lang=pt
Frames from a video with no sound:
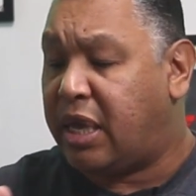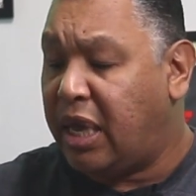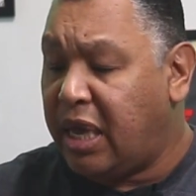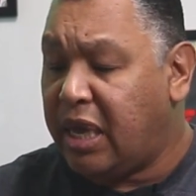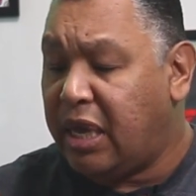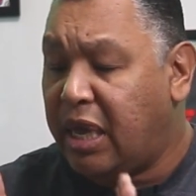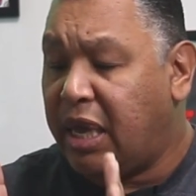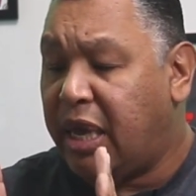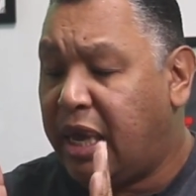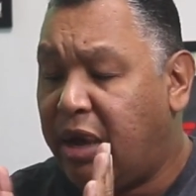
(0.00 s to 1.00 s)
que
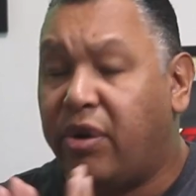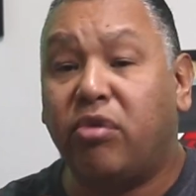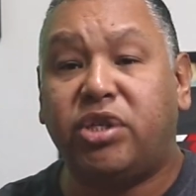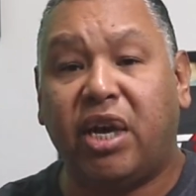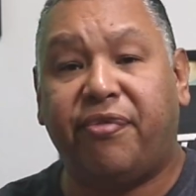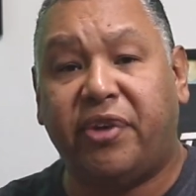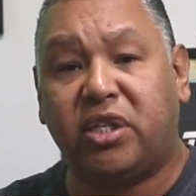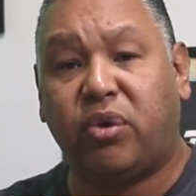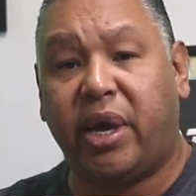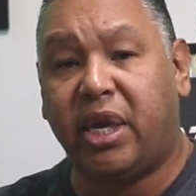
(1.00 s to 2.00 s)
eh, eu não tinha
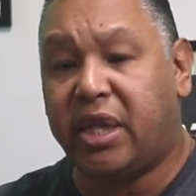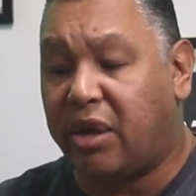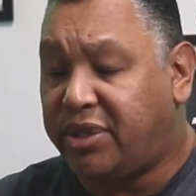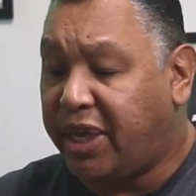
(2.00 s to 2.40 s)
visto ainda é o